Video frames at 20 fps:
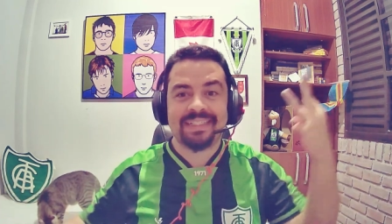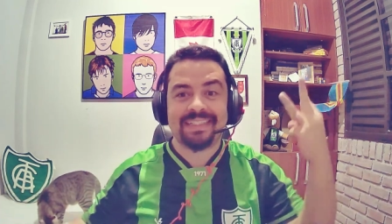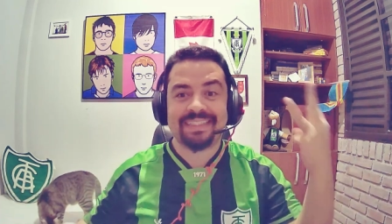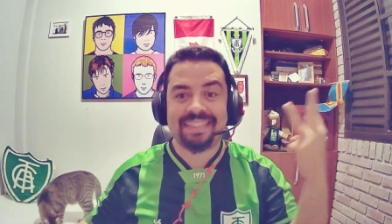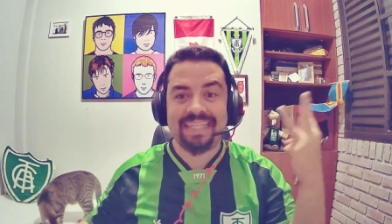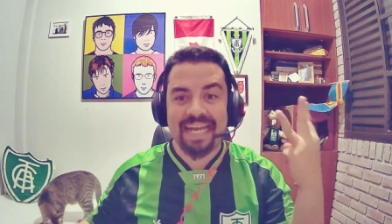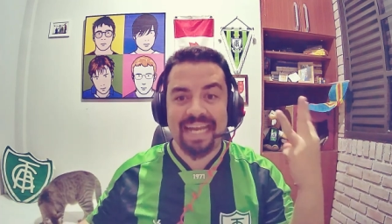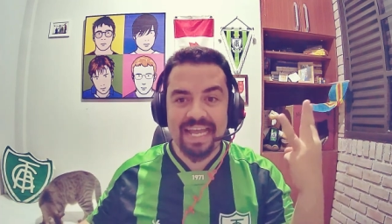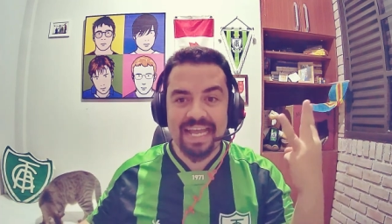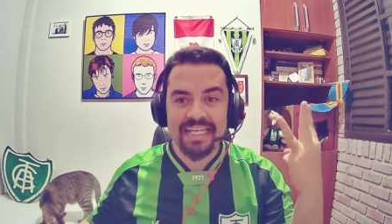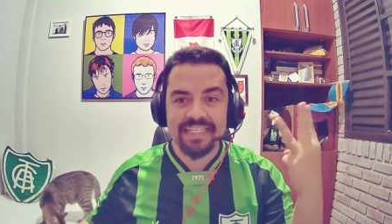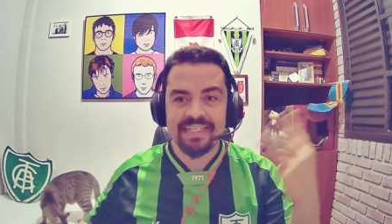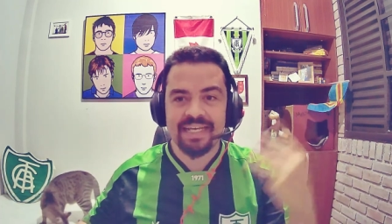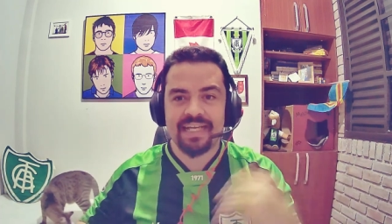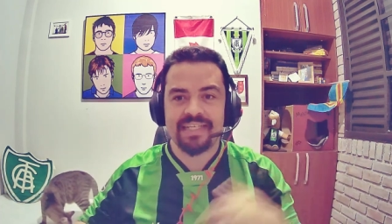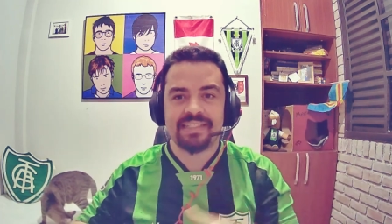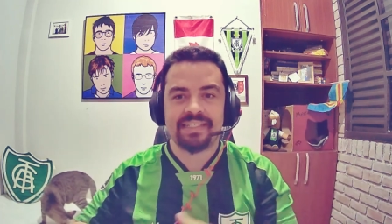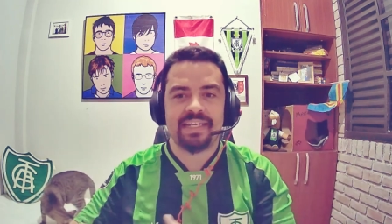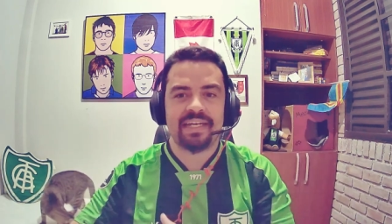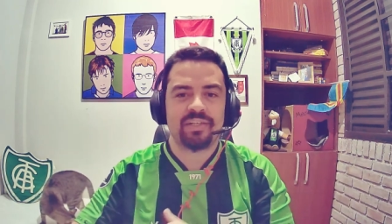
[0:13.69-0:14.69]
3 a
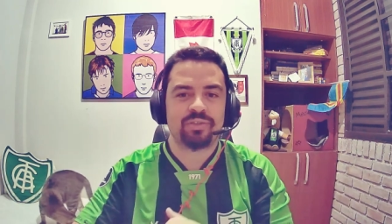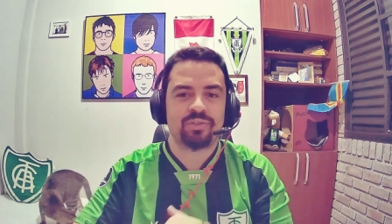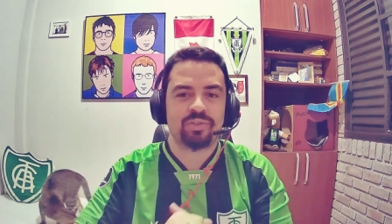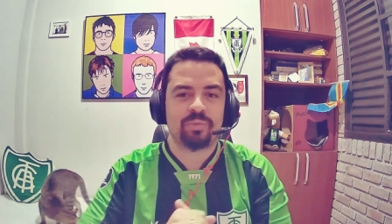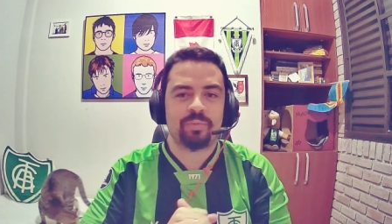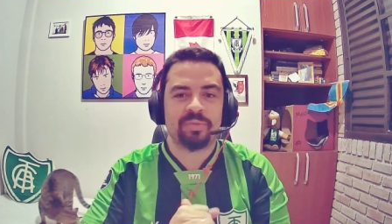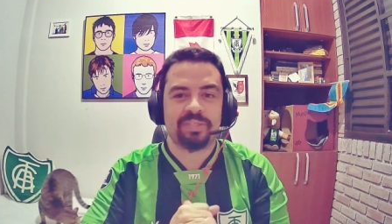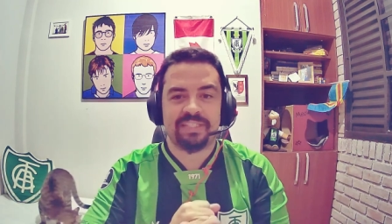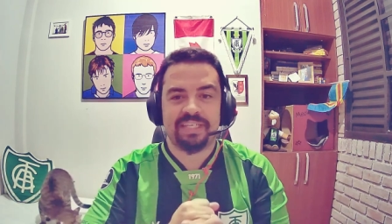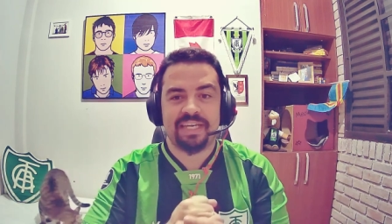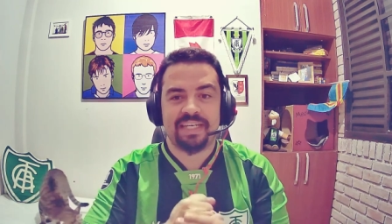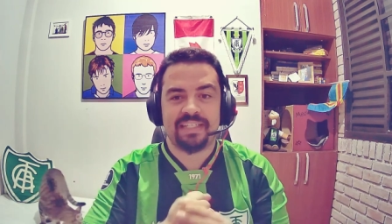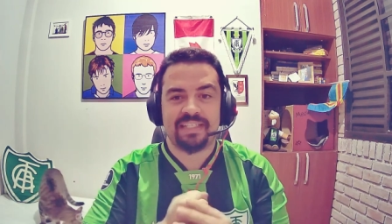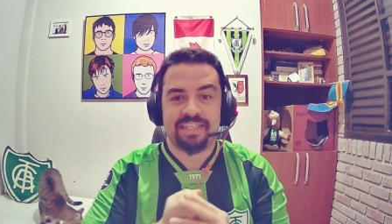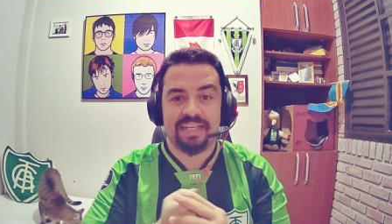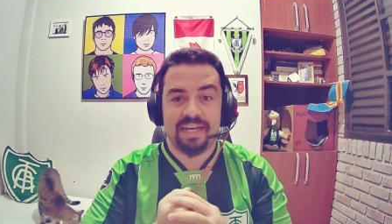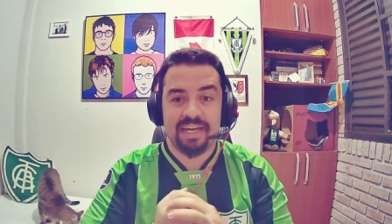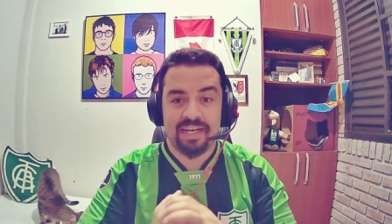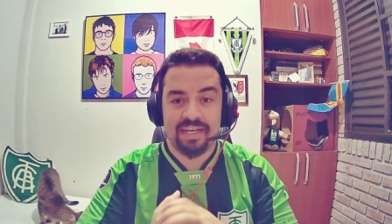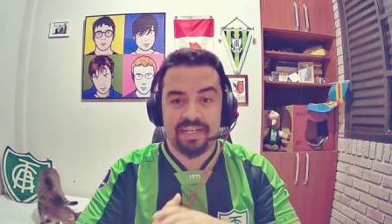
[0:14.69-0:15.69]
0 sobre o
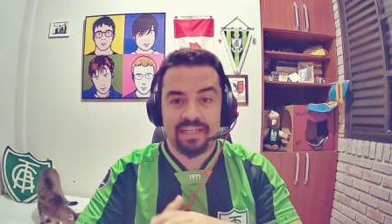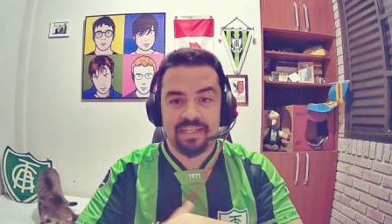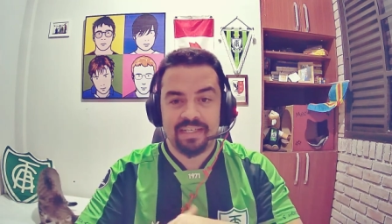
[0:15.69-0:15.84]
CSA